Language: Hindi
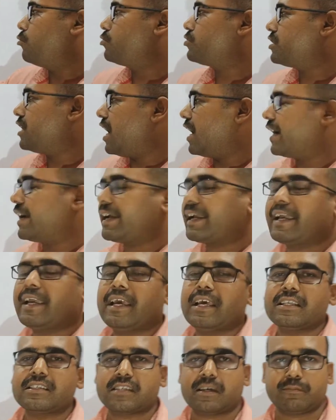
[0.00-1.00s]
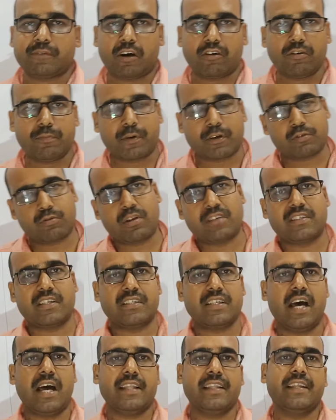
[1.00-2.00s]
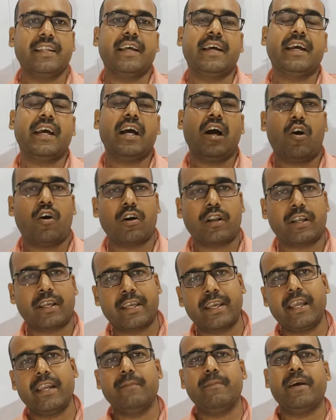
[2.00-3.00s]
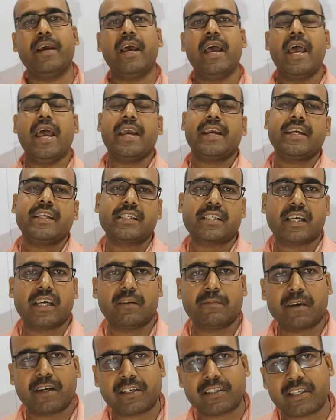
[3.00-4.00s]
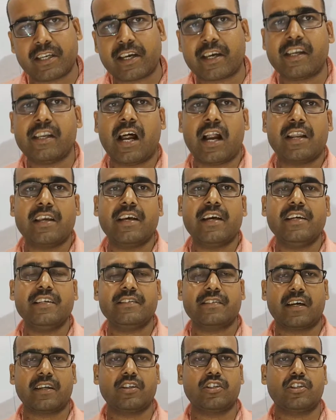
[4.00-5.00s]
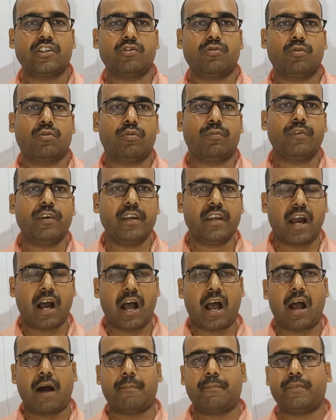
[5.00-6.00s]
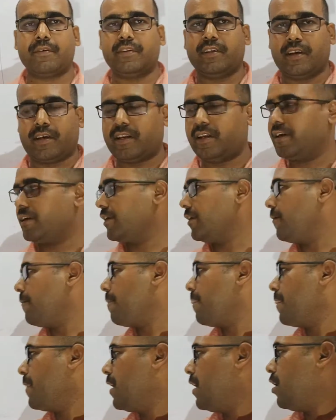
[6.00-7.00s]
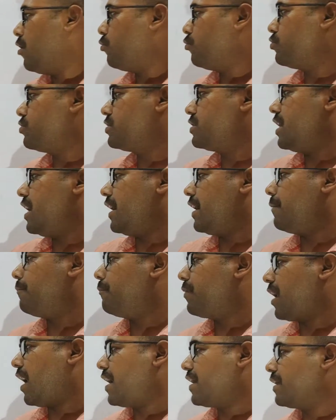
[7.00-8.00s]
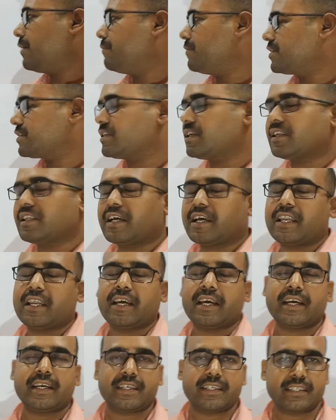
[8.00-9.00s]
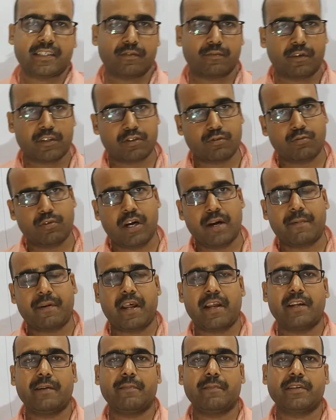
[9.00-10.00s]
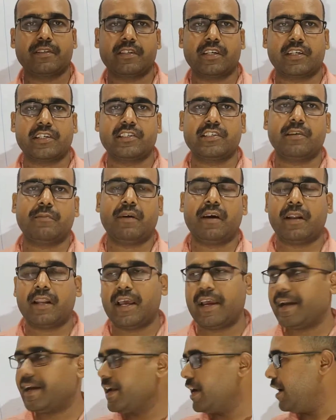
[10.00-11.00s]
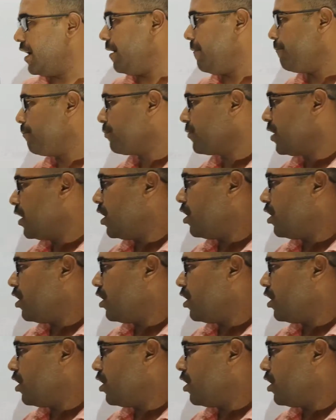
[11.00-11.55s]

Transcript: उससे आगे खेल शब्दावली पर थोड़ा सा ध्यान दे देंगे और खेल में किस खेल में कितने खिलाड़ी है इन सारी चीजों को भी आप देख लेंगे उससे आगे ब्रांड एम्बेस्टर देख लेंगे किसी वस्तु का ब्रांड एम्बेस्टर किसे बनाया गया है